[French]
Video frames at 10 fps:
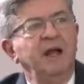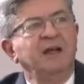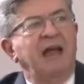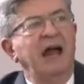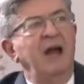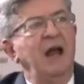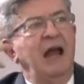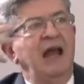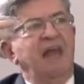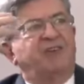
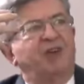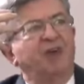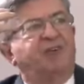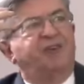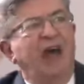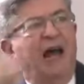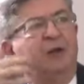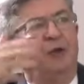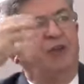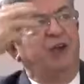Quel l'essentiel
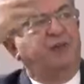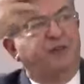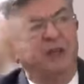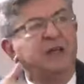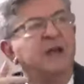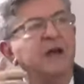du défi